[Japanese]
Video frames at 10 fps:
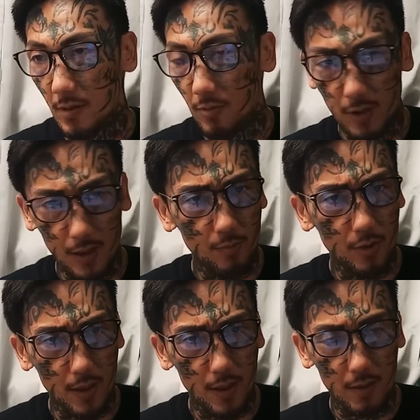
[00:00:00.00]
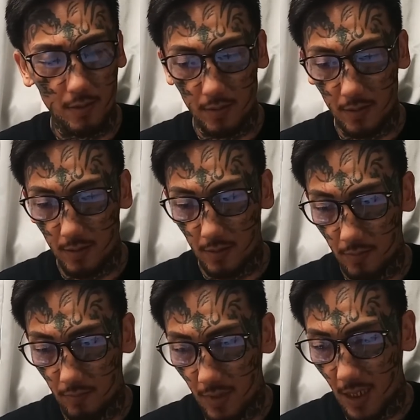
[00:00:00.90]
これからもね、
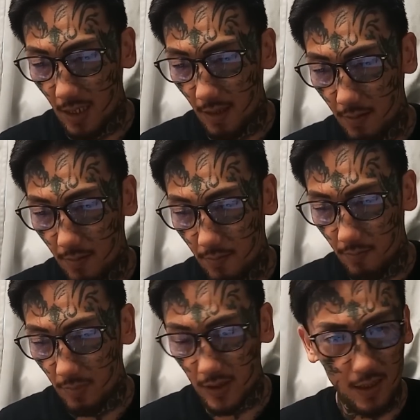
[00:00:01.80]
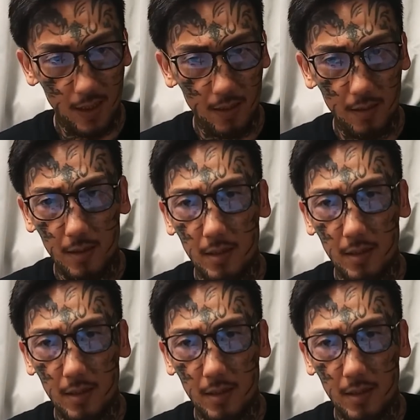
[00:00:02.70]
まあ、また、